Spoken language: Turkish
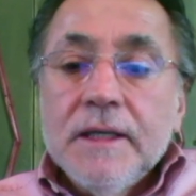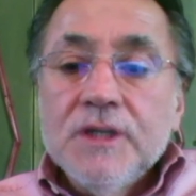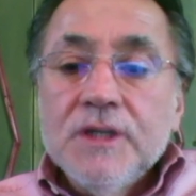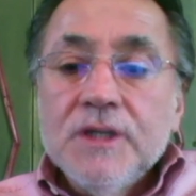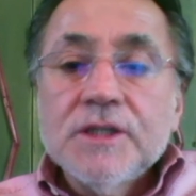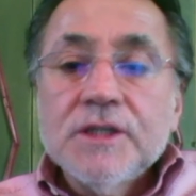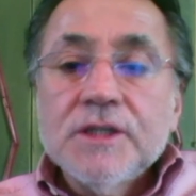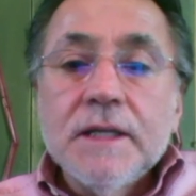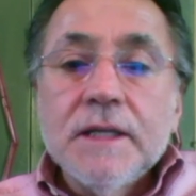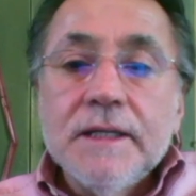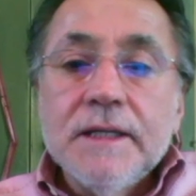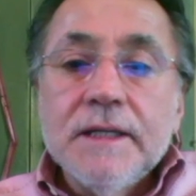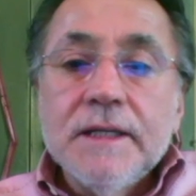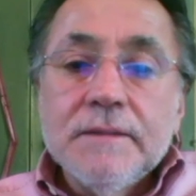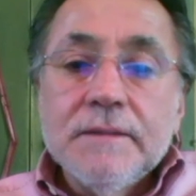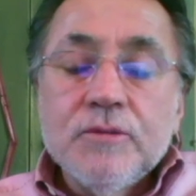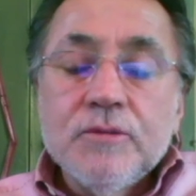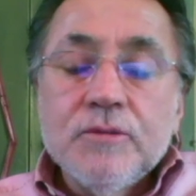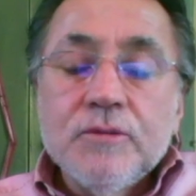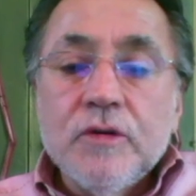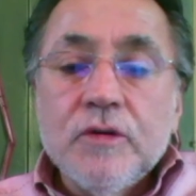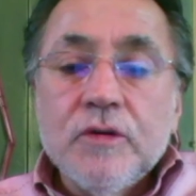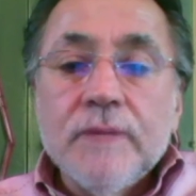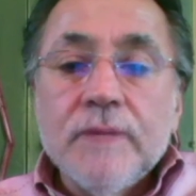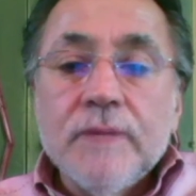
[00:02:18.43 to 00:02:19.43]
İnşallah
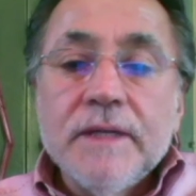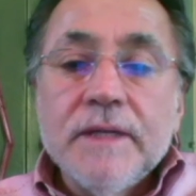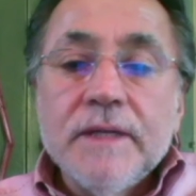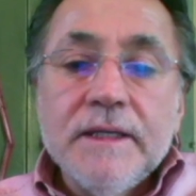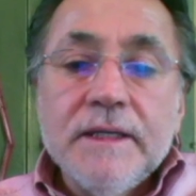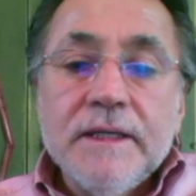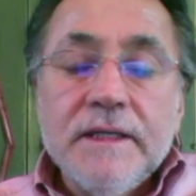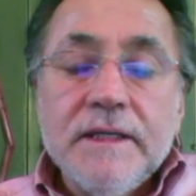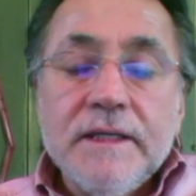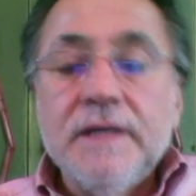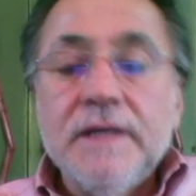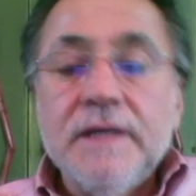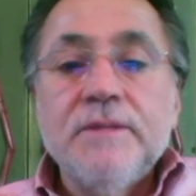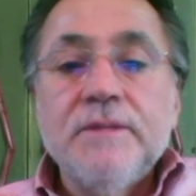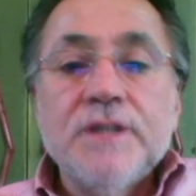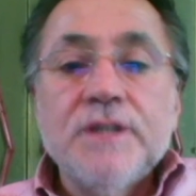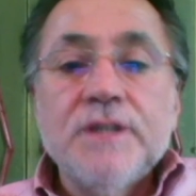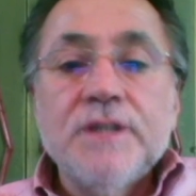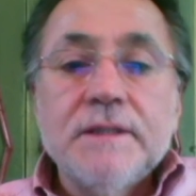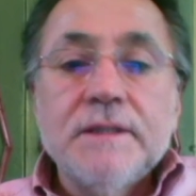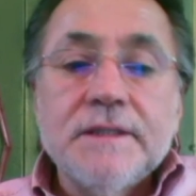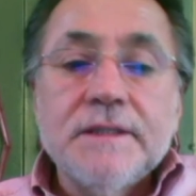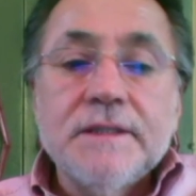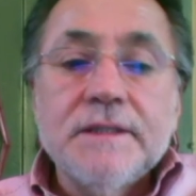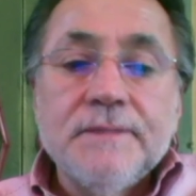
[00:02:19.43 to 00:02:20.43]
bu dönemde yine
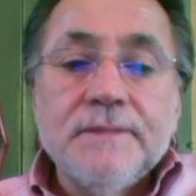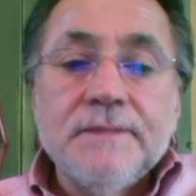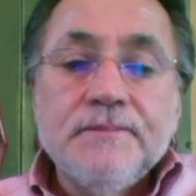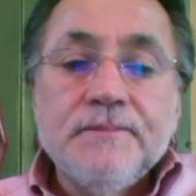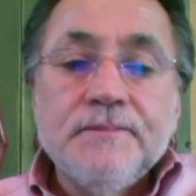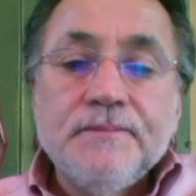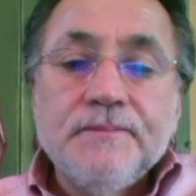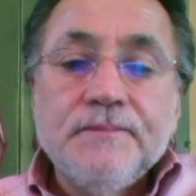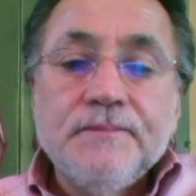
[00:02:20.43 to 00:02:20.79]
yapacaktır.